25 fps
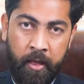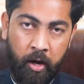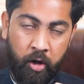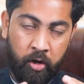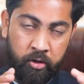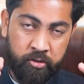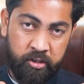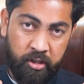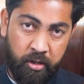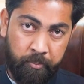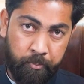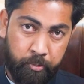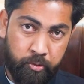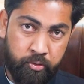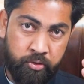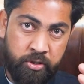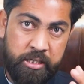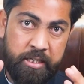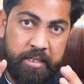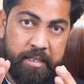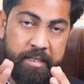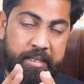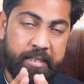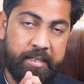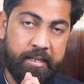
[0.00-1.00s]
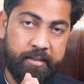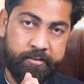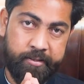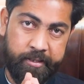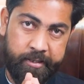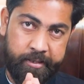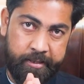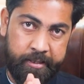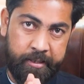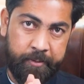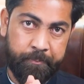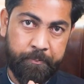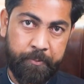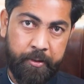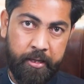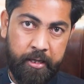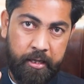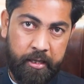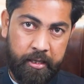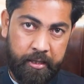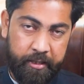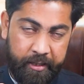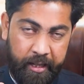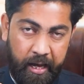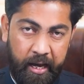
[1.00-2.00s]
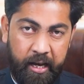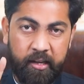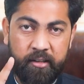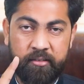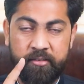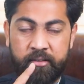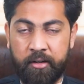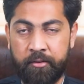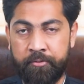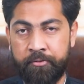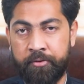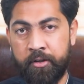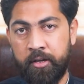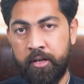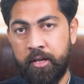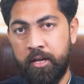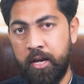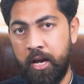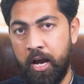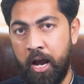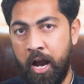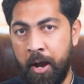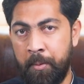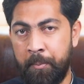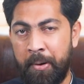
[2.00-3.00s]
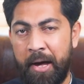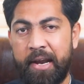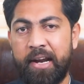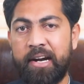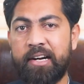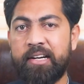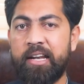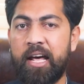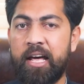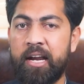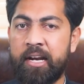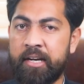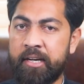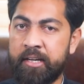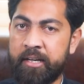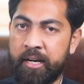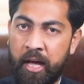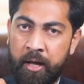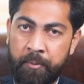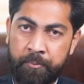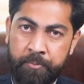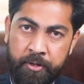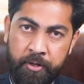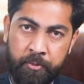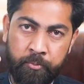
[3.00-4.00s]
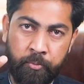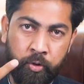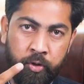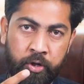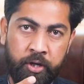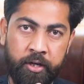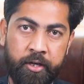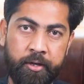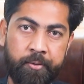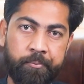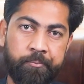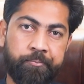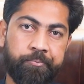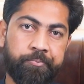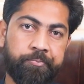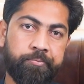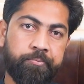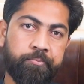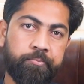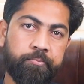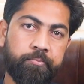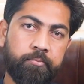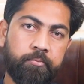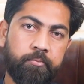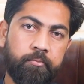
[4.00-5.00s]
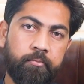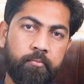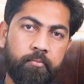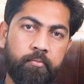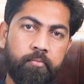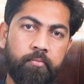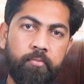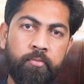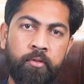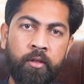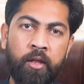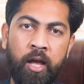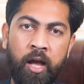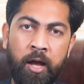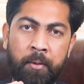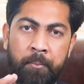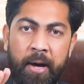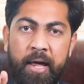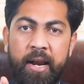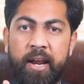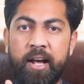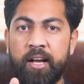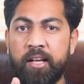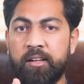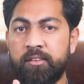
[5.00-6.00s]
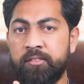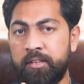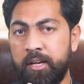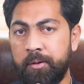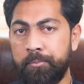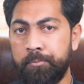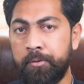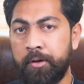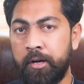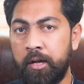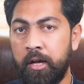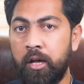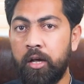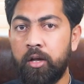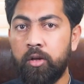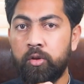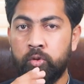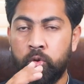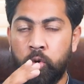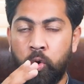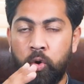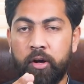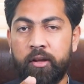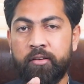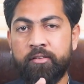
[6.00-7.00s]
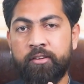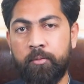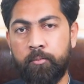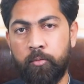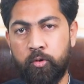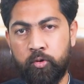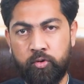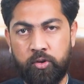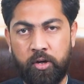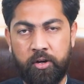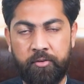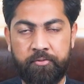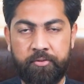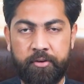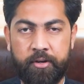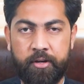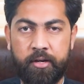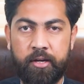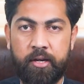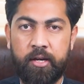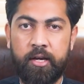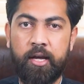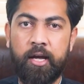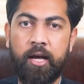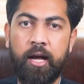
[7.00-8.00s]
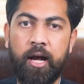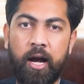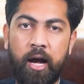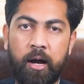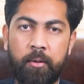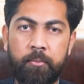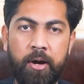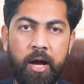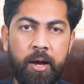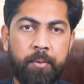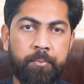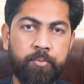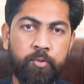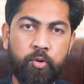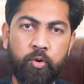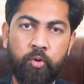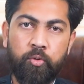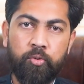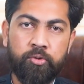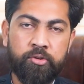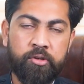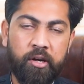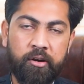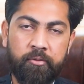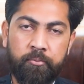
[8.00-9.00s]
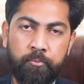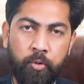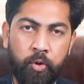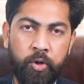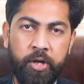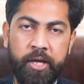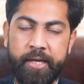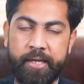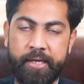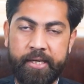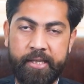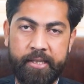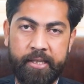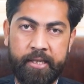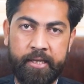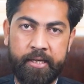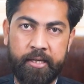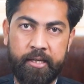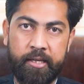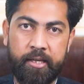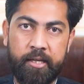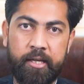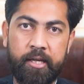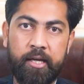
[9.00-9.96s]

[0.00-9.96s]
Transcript: और सिर्फ प्रोसीड नहीं कर सकते ना ही सिर्फ हमारा टारगेट आपकी बुकिंग है हमारा कंसेप्ट थोड़ा सा मुख्तलिफ है हम आपको सिर्फ बुकिंग नहीं देंगे